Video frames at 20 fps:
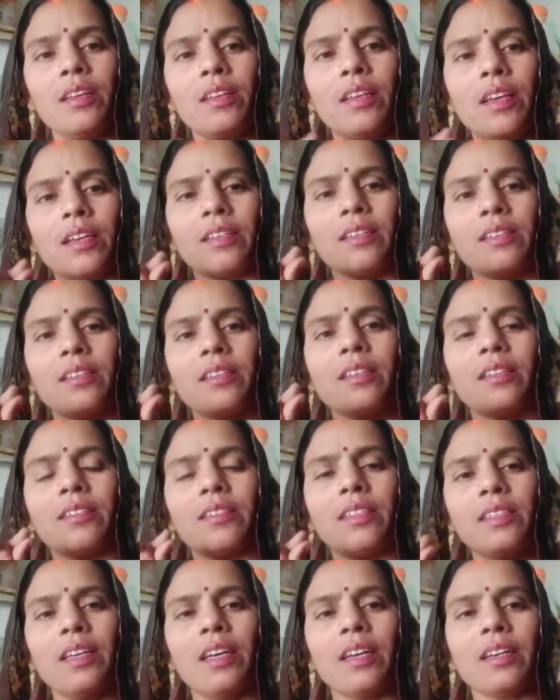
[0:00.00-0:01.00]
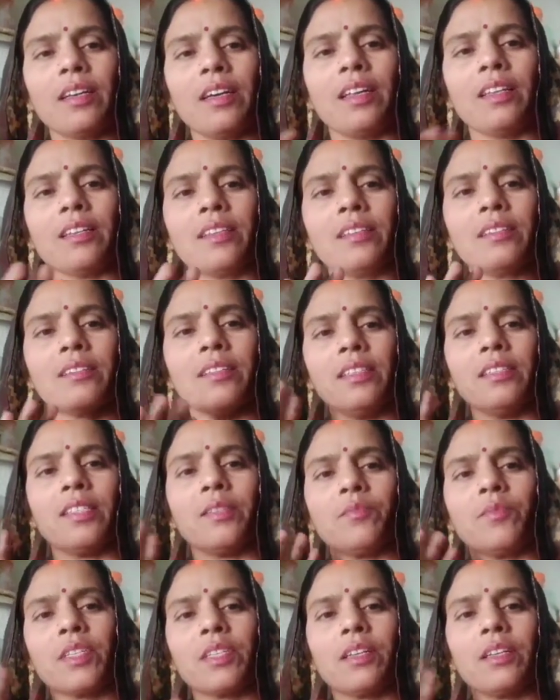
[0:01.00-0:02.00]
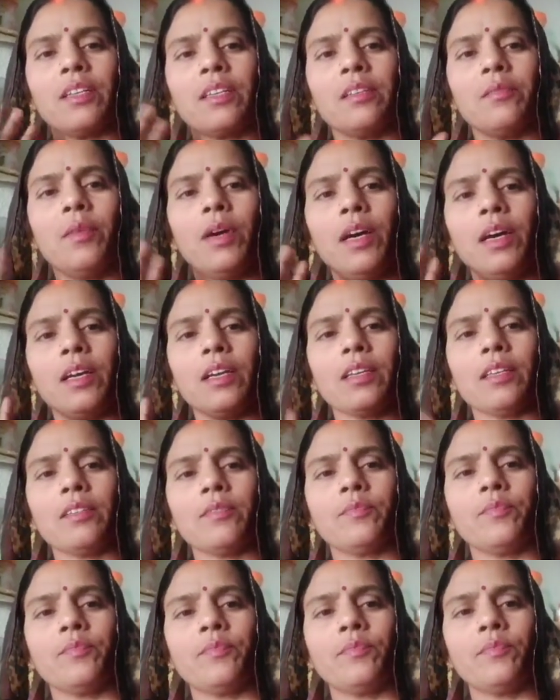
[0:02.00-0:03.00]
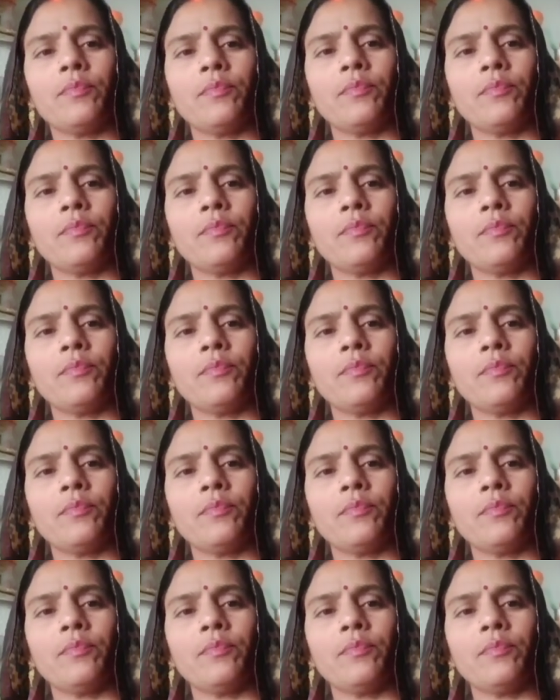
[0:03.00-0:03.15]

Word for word: या किसी अच्छी जानकारी के साथ तब तक के लिए बाय